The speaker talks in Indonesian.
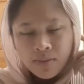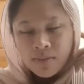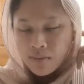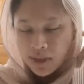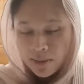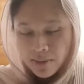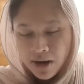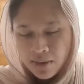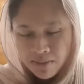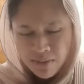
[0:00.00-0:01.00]

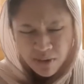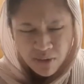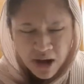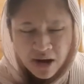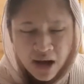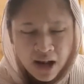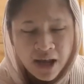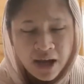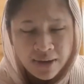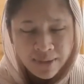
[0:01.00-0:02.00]
benar-benar melakukan hal
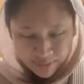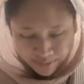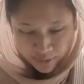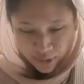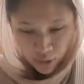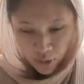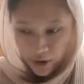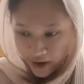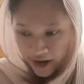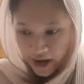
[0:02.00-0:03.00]
yang
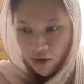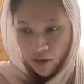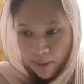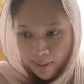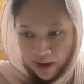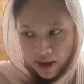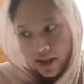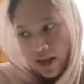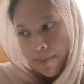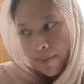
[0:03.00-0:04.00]
oke okay, apa yang
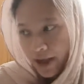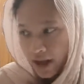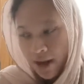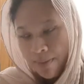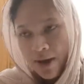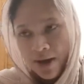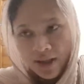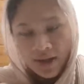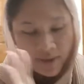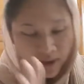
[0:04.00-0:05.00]
kita plan apa yang
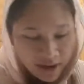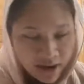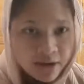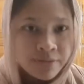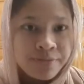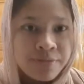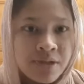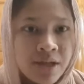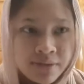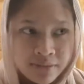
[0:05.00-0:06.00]
kita pikirkan
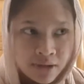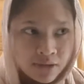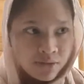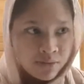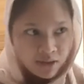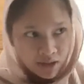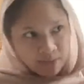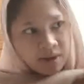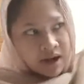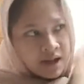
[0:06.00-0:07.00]
dan itu tuh ntar
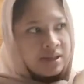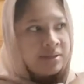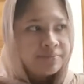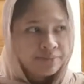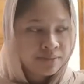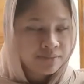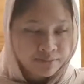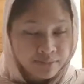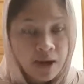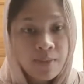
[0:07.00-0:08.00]
bakal
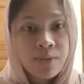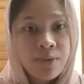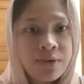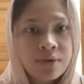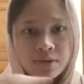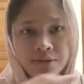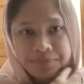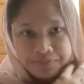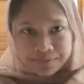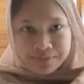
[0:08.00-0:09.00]
nyambung gitu
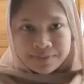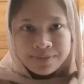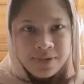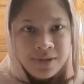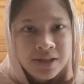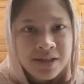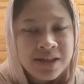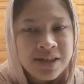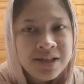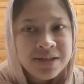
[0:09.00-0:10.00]
nah
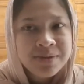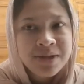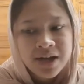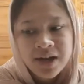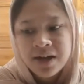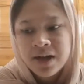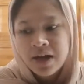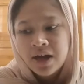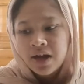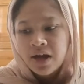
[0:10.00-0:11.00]
jadi sebenarnya
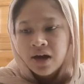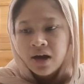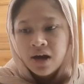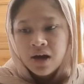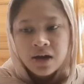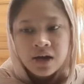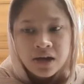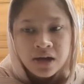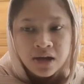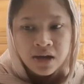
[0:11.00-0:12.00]

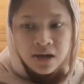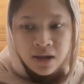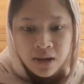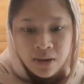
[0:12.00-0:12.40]
uh,